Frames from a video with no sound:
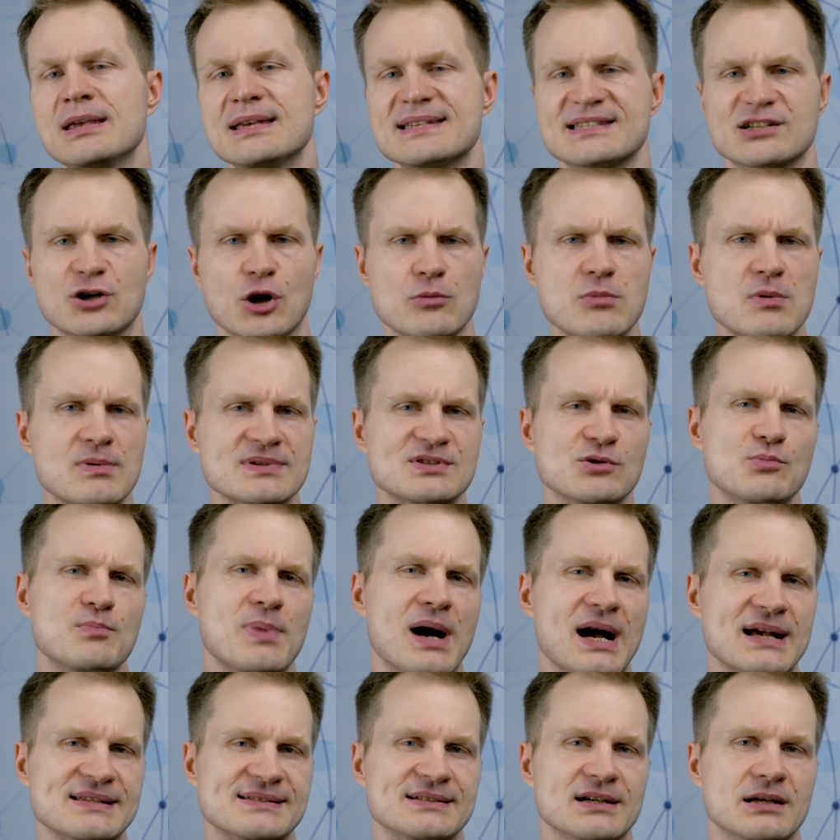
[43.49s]
Es kommen aber so ein
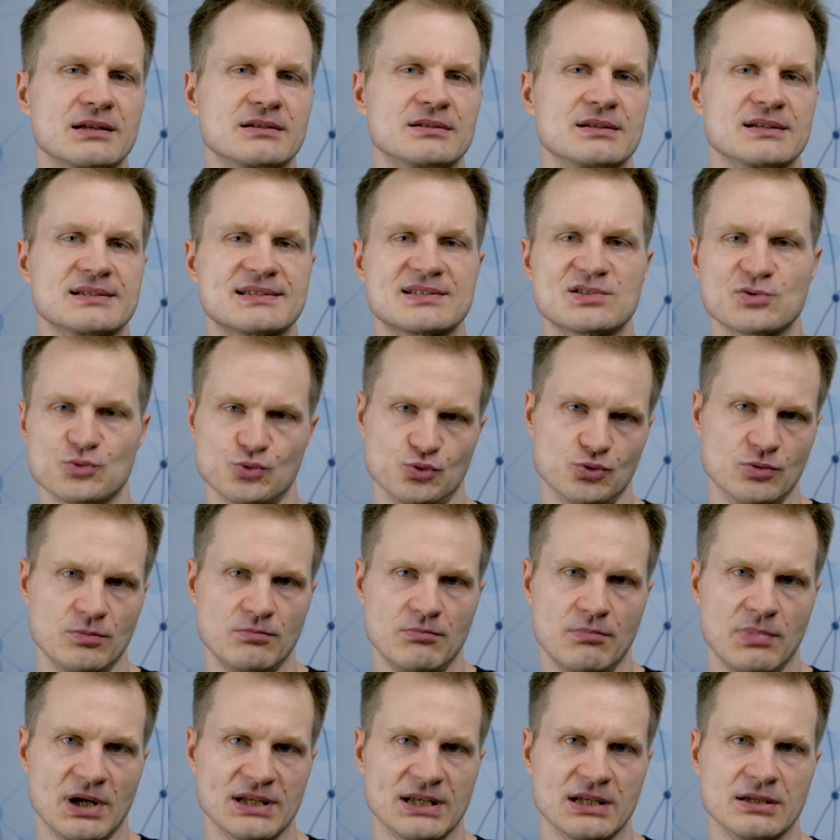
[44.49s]
paar Sachen dazu.
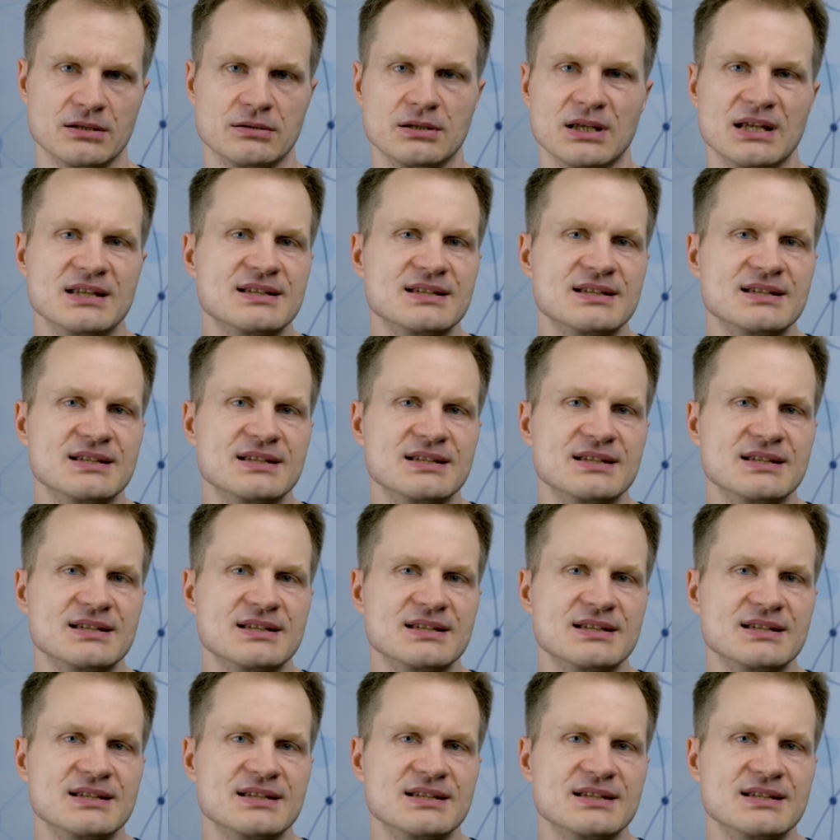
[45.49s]
Bei den